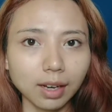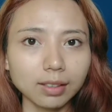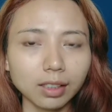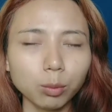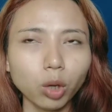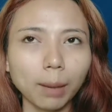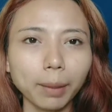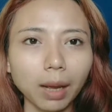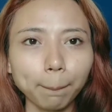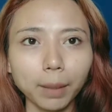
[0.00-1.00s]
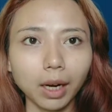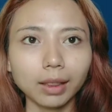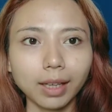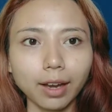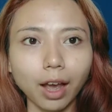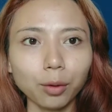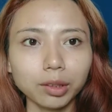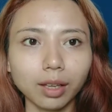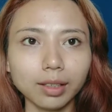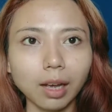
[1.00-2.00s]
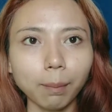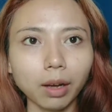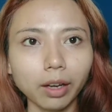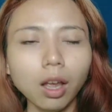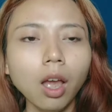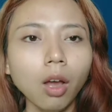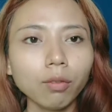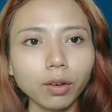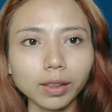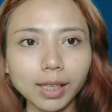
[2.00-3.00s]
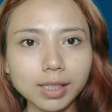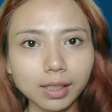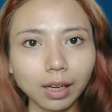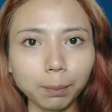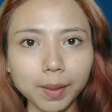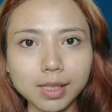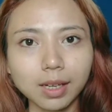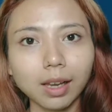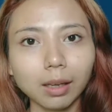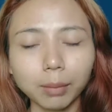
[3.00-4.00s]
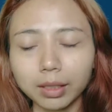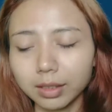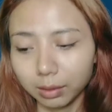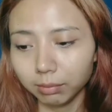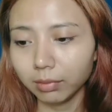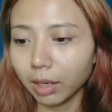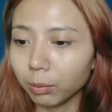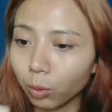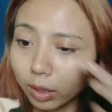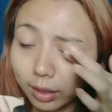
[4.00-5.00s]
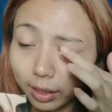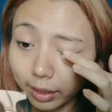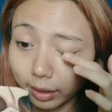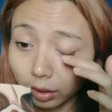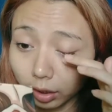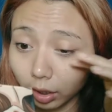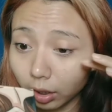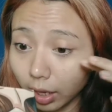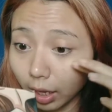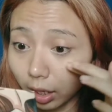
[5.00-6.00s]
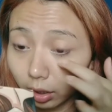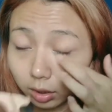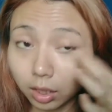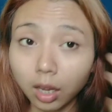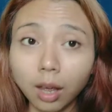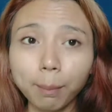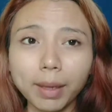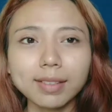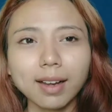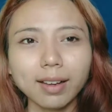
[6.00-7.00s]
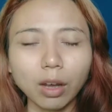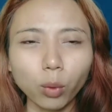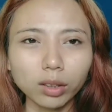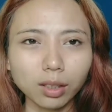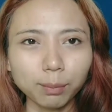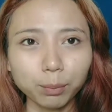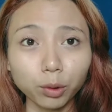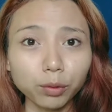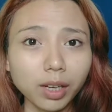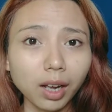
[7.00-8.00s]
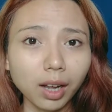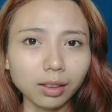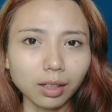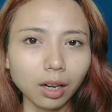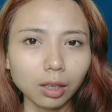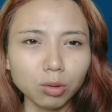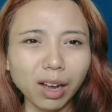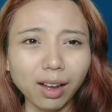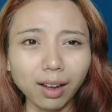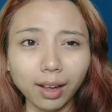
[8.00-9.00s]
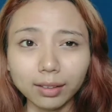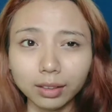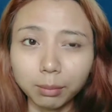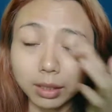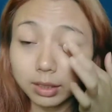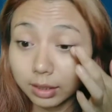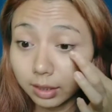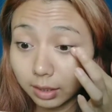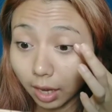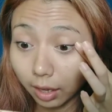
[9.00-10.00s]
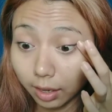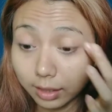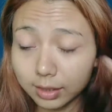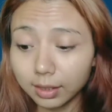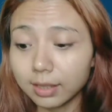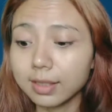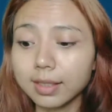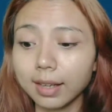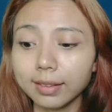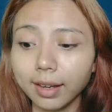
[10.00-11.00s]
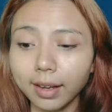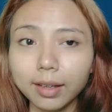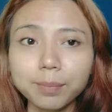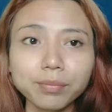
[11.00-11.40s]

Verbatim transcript: Jadi bukan make up berat kayak aku tadi yang pakai foundation apa segala macem dan buat eyeliner dan maskara yang waterproof dia nggak terlalu ngangkat. Ini masih ada sisa-sisanya.